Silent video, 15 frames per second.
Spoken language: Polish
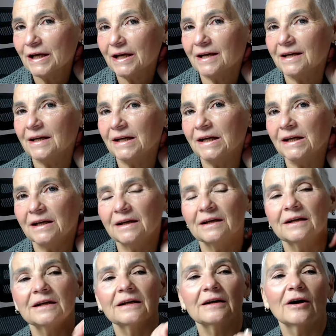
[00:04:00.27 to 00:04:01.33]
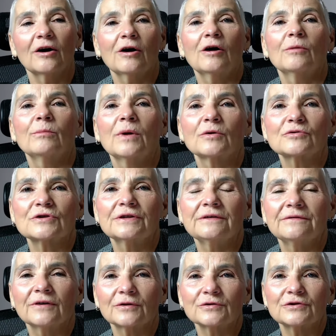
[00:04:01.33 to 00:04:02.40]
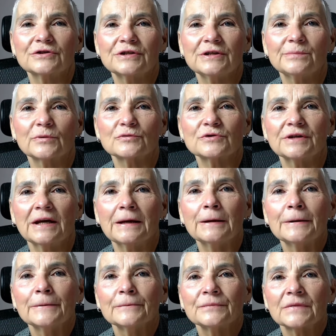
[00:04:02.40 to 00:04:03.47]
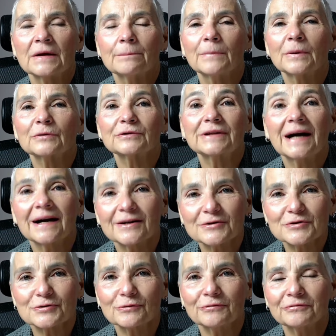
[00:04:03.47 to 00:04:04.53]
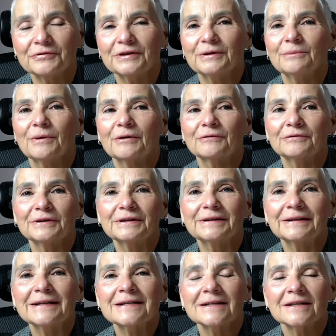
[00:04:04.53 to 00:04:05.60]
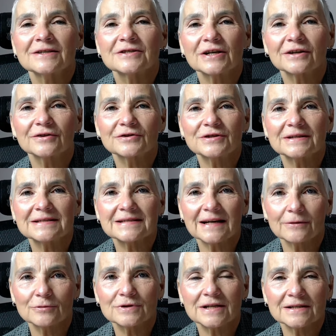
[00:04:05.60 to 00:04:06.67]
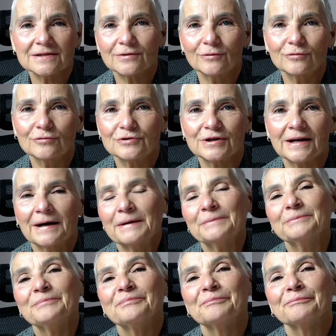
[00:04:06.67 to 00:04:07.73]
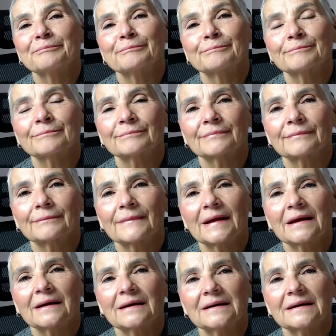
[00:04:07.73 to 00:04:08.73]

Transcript: y, o możliwości później montażów filmowych, czego się cały czas uczę. Mm,